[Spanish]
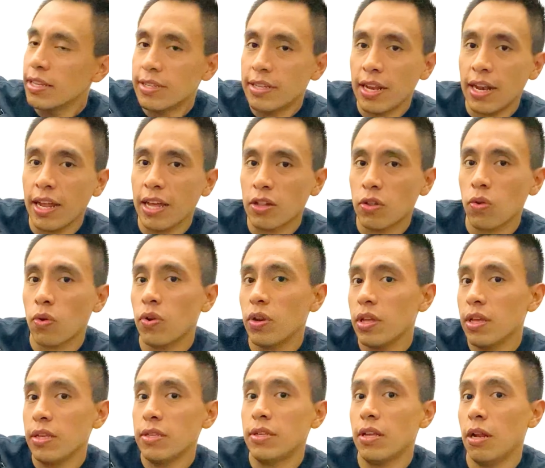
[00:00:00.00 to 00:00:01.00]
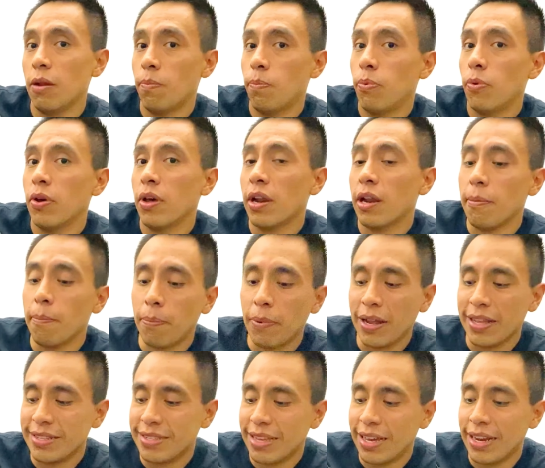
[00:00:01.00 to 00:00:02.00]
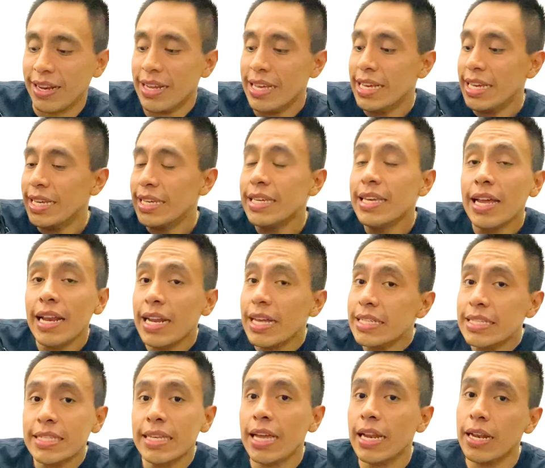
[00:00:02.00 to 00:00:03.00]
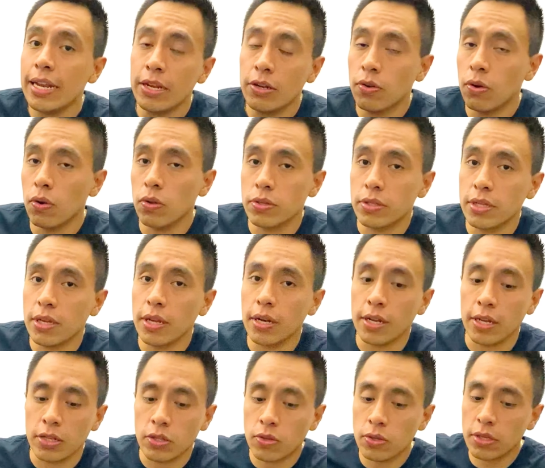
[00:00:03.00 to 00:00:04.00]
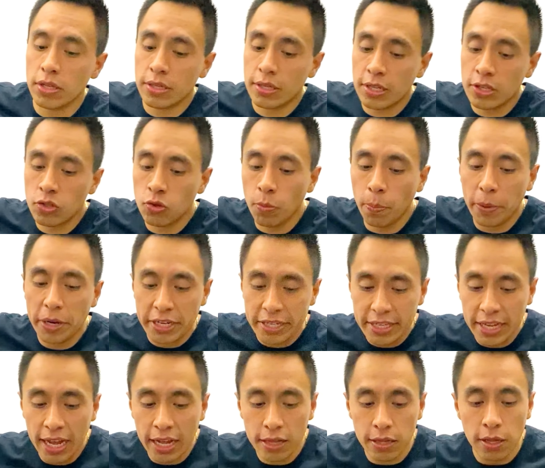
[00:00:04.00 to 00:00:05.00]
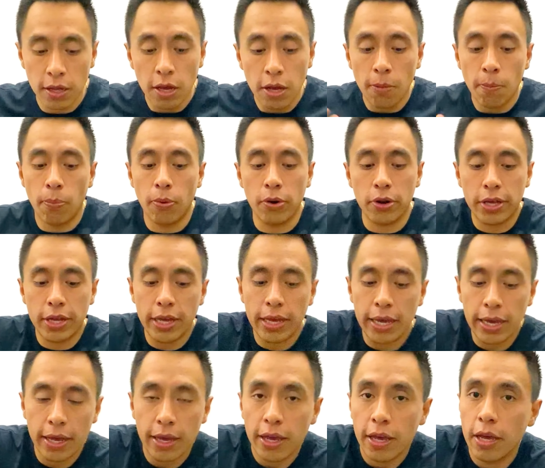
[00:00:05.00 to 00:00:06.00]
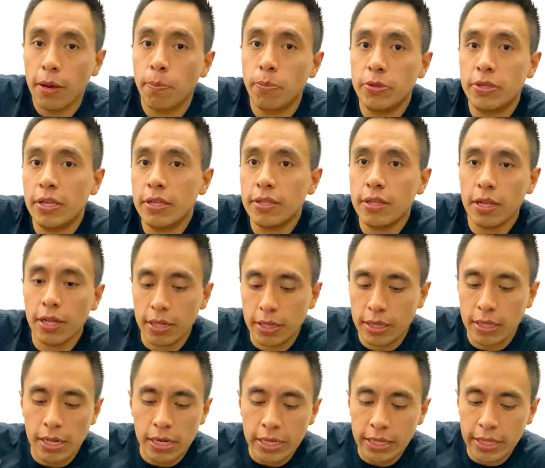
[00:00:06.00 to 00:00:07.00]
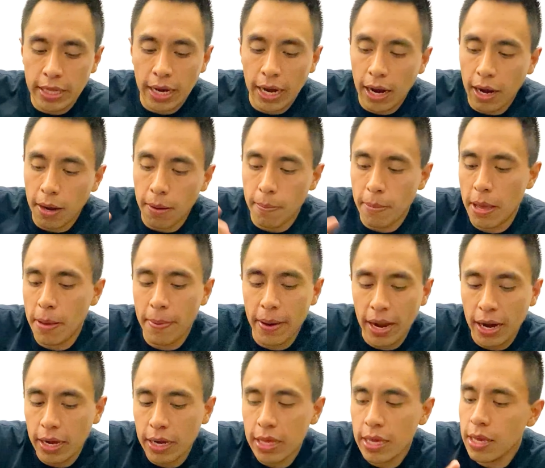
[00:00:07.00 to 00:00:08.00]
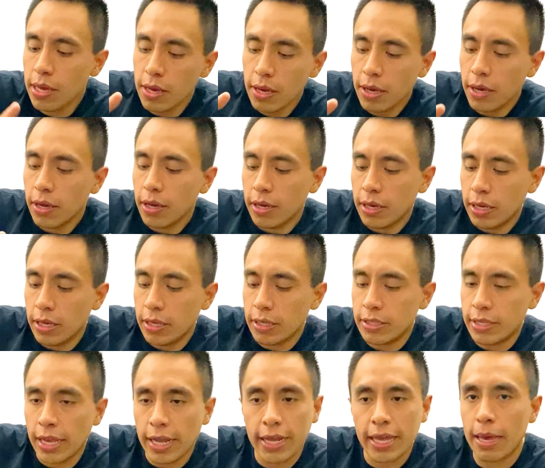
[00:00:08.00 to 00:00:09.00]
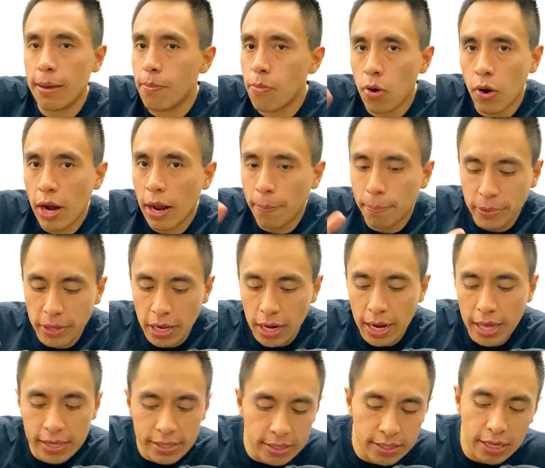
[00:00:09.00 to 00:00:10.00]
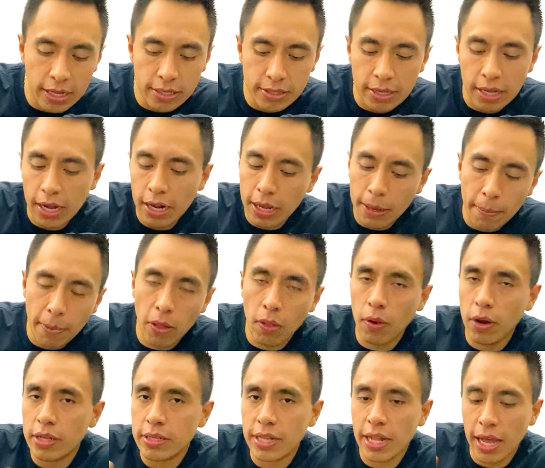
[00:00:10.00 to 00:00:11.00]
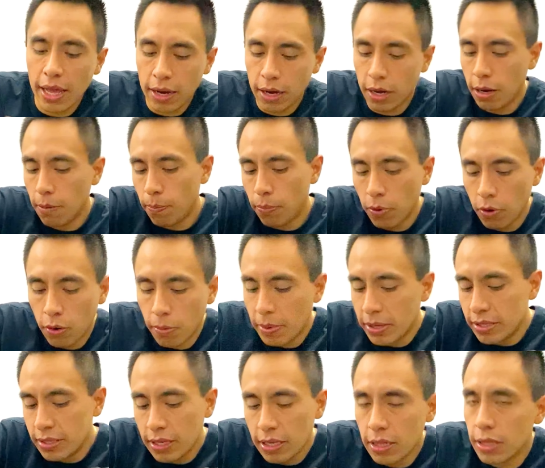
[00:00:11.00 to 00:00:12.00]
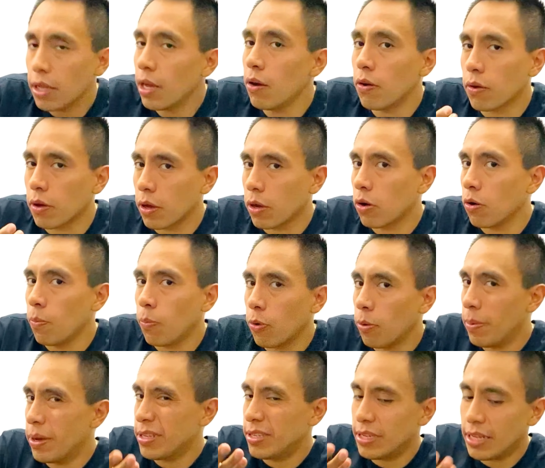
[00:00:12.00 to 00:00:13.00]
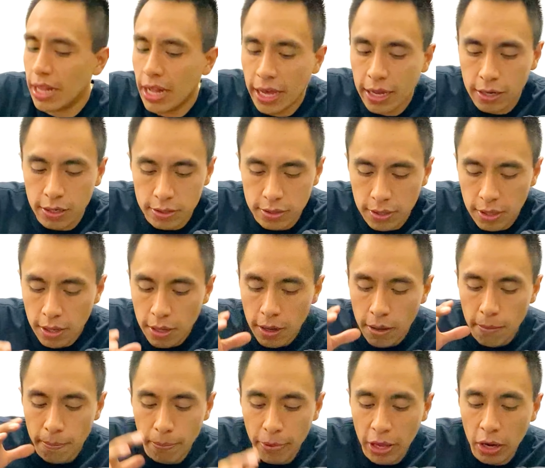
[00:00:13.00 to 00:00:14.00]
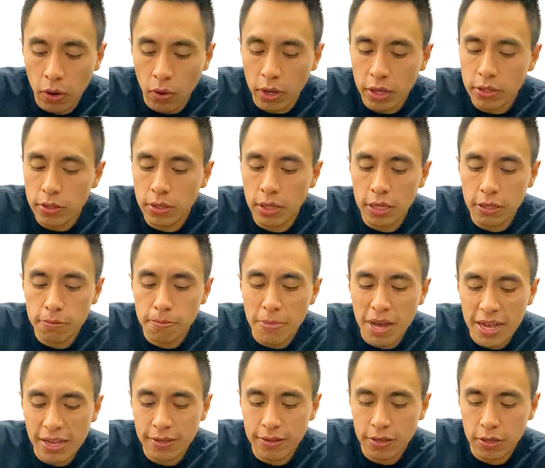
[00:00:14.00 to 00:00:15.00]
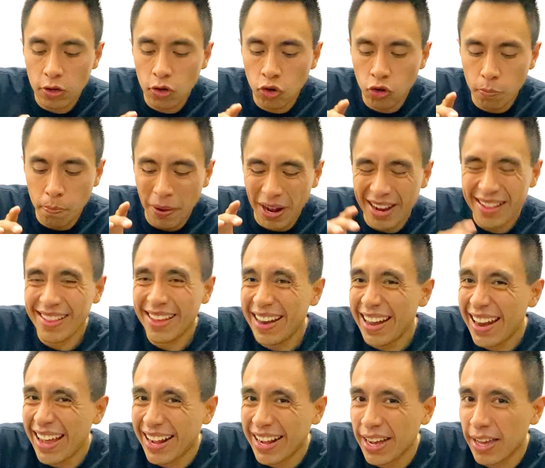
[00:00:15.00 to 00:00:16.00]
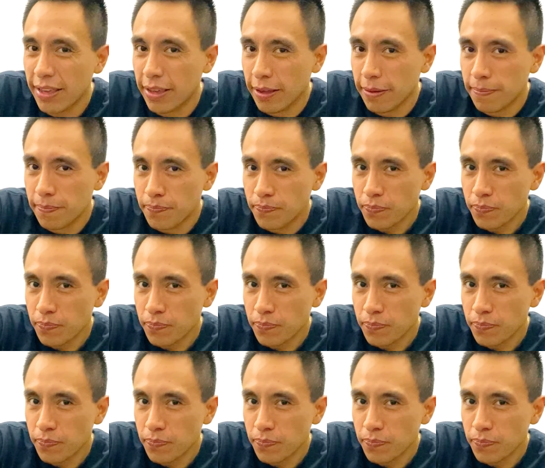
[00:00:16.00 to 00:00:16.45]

se le atornilla y se le puede reemplazar. Y el SL no lo tiene. Entonces es súper sad porque pues este literal me barrí y se quemó la piel. Este se ha quemado el slider, le pongo más cinta en lo que compró más sliders. Pero este es más para andar en la calle.